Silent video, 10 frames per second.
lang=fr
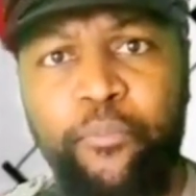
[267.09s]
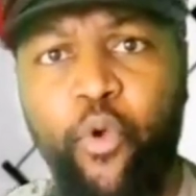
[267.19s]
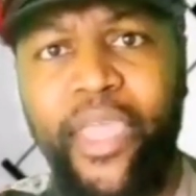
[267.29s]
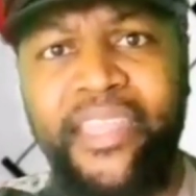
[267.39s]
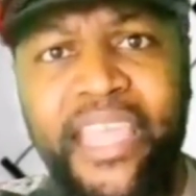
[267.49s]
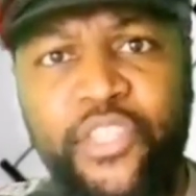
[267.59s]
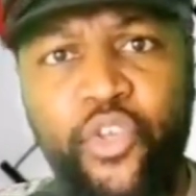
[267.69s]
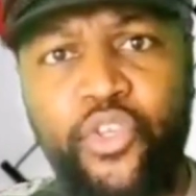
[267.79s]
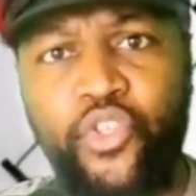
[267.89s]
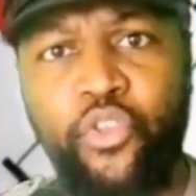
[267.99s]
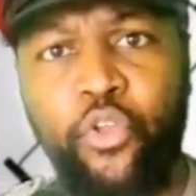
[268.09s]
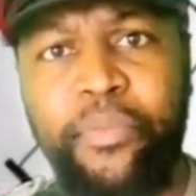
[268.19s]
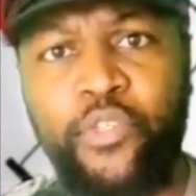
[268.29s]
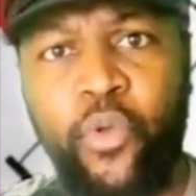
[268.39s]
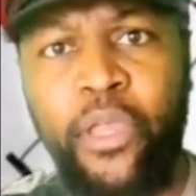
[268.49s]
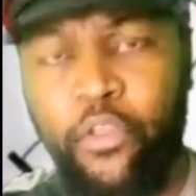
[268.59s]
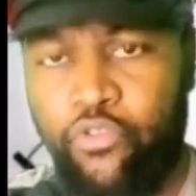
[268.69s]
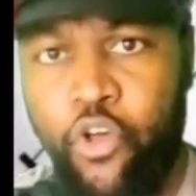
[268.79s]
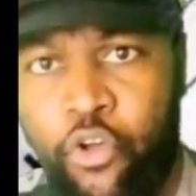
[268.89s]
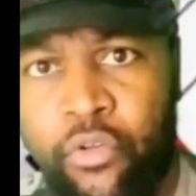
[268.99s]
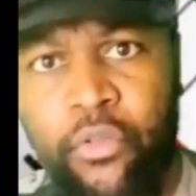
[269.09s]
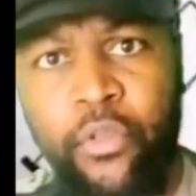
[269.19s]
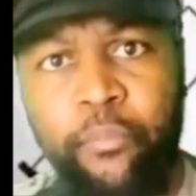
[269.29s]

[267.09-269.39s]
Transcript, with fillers: pour aider ceux qui sont dans le besoin Non.